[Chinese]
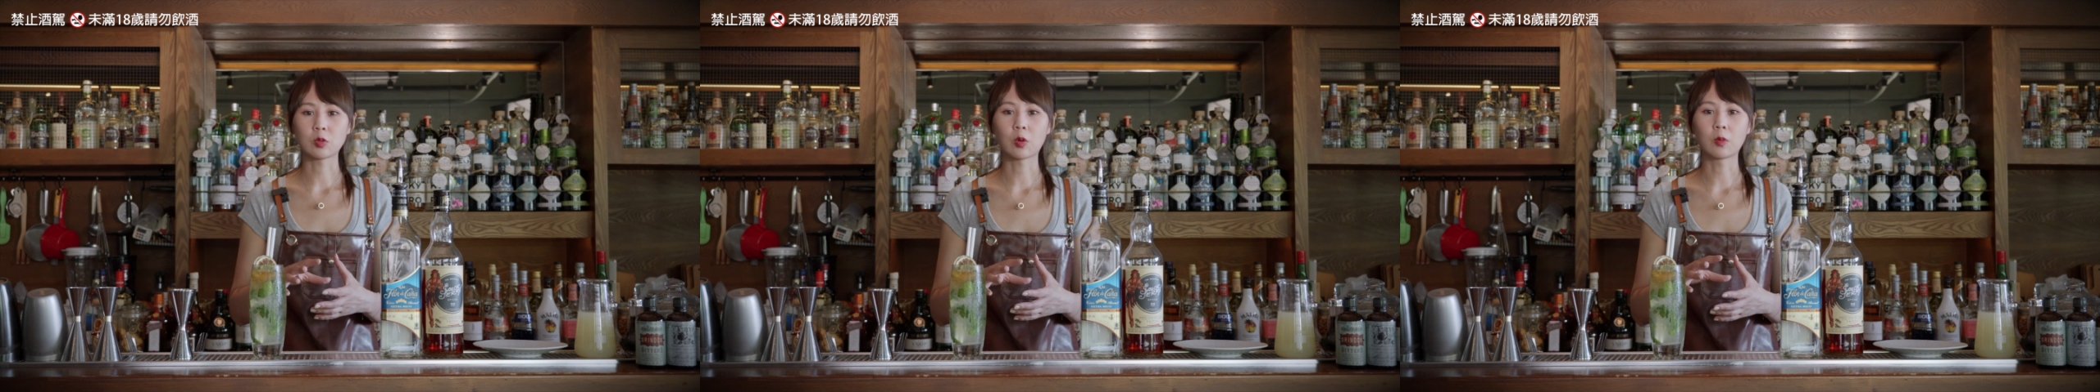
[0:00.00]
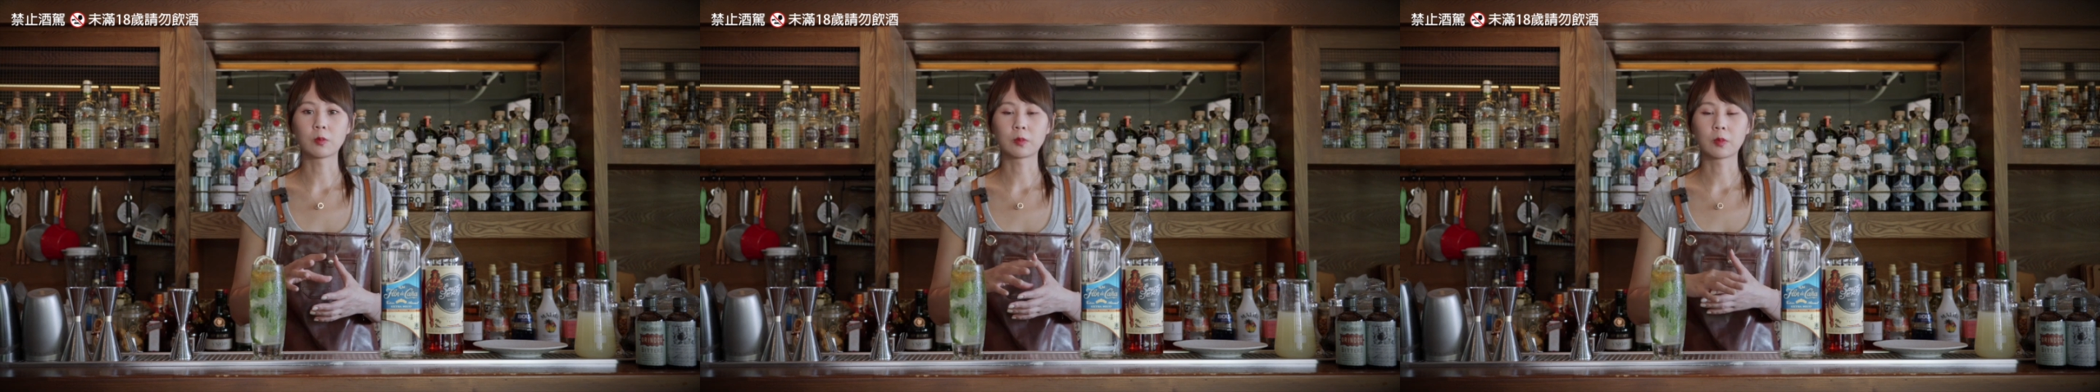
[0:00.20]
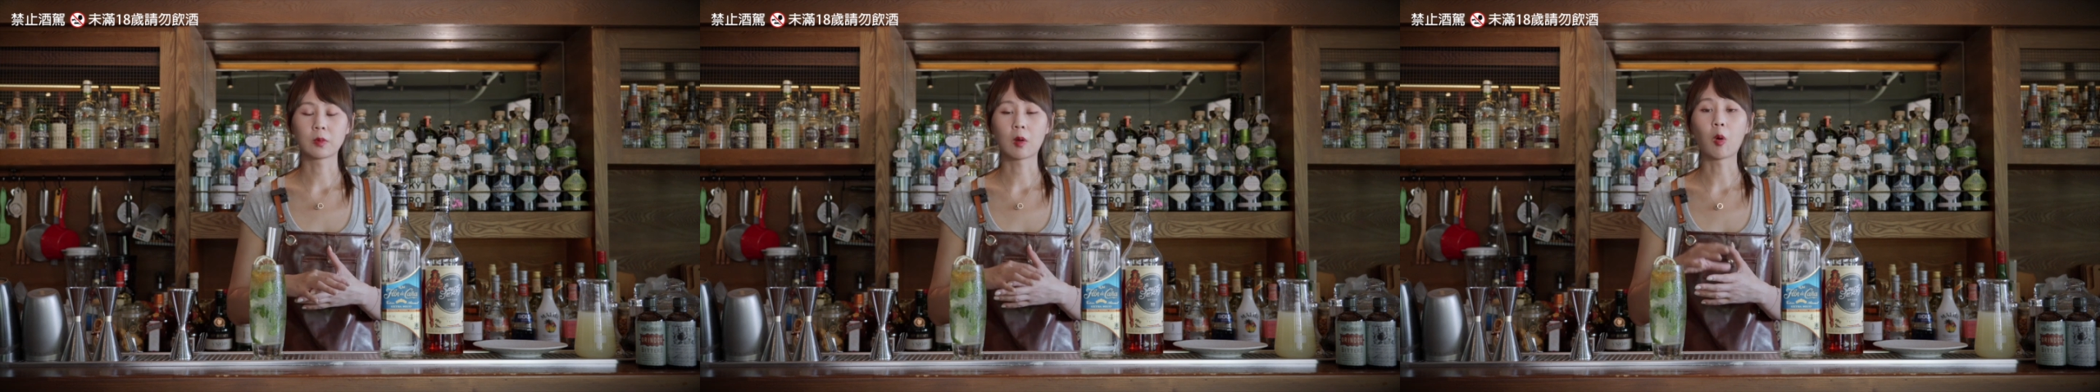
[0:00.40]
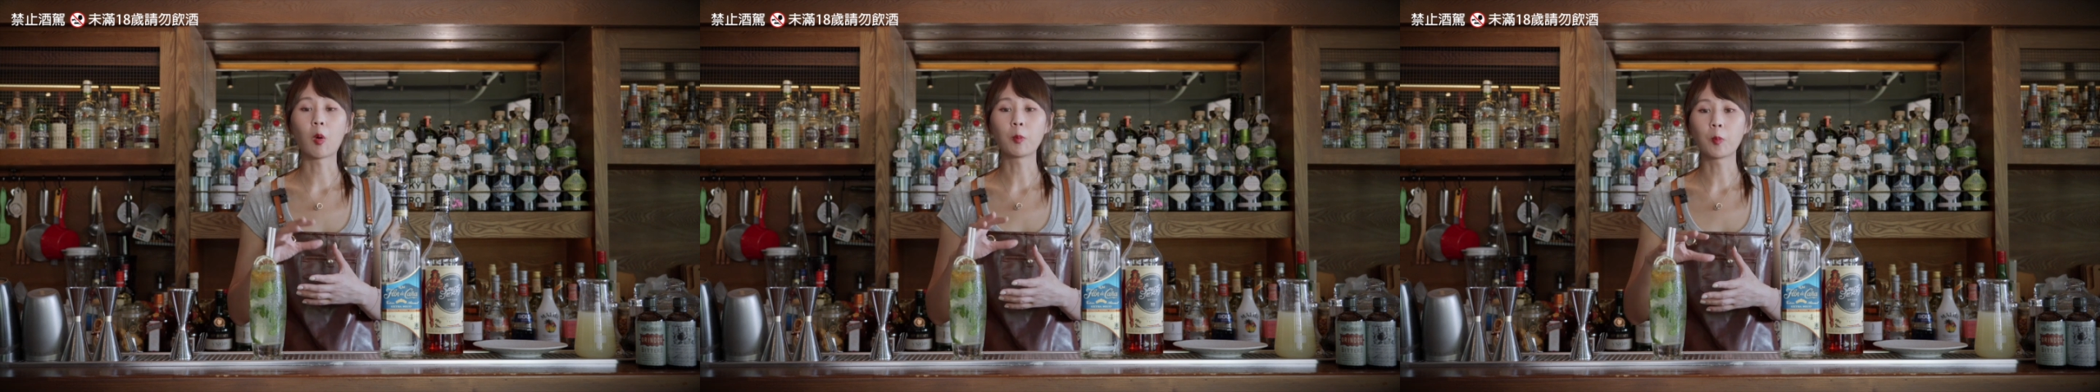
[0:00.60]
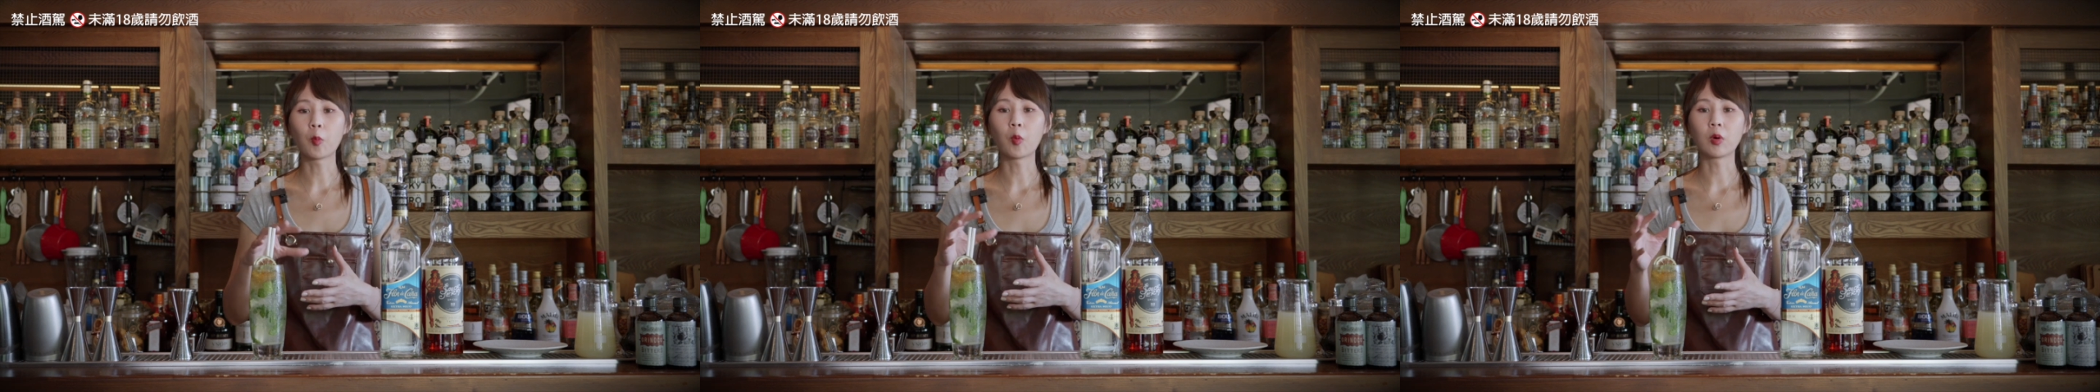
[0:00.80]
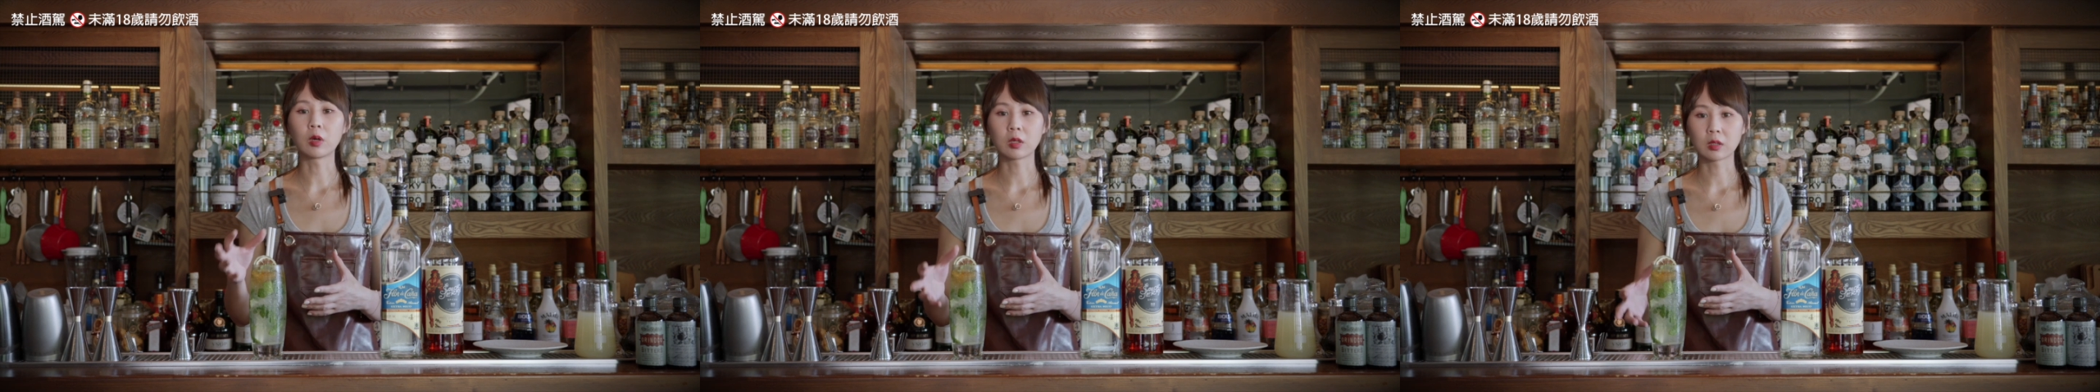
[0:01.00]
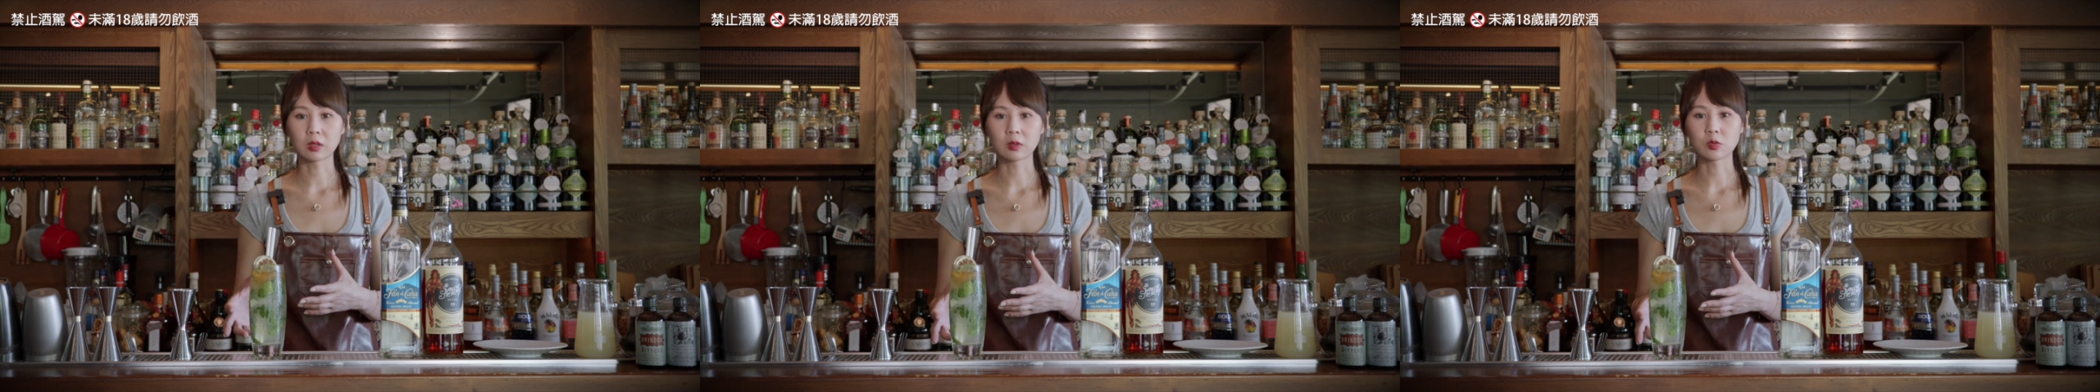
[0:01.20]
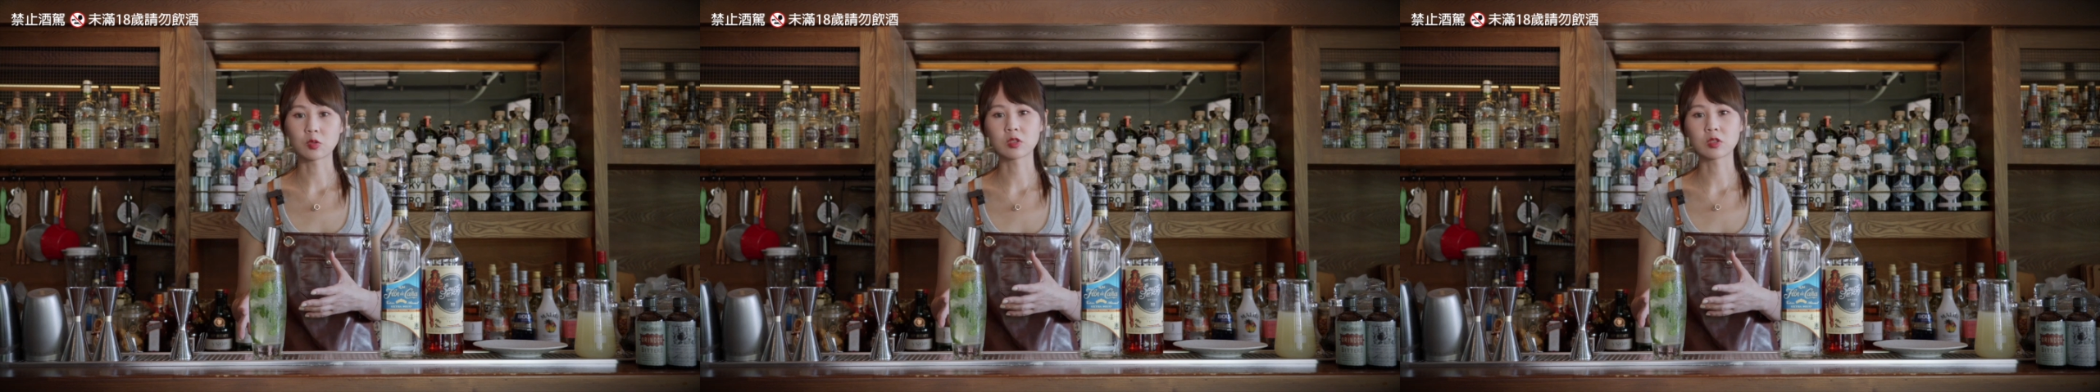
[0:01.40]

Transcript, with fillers: 用欧薄荷，